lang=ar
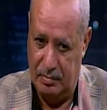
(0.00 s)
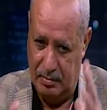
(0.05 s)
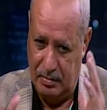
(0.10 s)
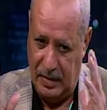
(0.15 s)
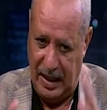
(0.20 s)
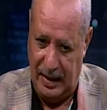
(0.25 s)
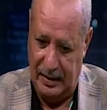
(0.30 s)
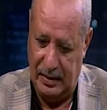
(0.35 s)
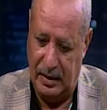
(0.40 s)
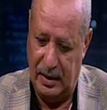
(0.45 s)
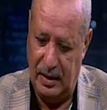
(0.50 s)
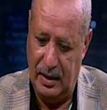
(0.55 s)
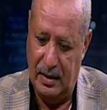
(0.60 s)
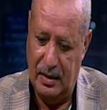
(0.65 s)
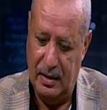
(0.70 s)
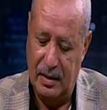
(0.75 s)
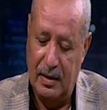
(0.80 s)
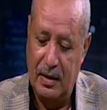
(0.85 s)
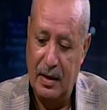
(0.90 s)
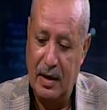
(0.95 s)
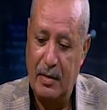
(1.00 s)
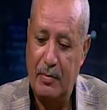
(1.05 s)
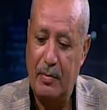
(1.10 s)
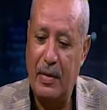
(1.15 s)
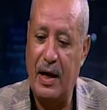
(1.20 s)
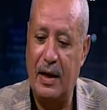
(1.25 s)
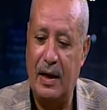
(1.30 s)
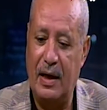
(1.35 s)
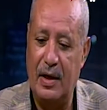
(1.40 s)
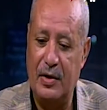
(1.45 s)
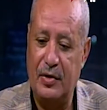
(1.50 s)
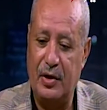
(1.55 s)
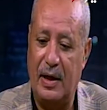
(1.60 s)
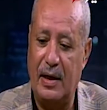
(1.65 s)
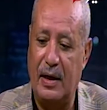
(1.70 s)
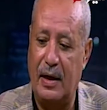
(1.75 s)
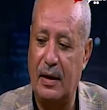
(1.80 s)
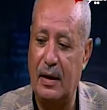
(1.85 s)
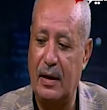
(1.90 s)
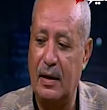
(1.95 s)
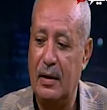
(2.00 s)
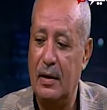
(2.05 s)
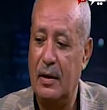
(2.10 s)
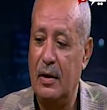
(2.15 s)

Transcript: بحتة ما لهاش علاقة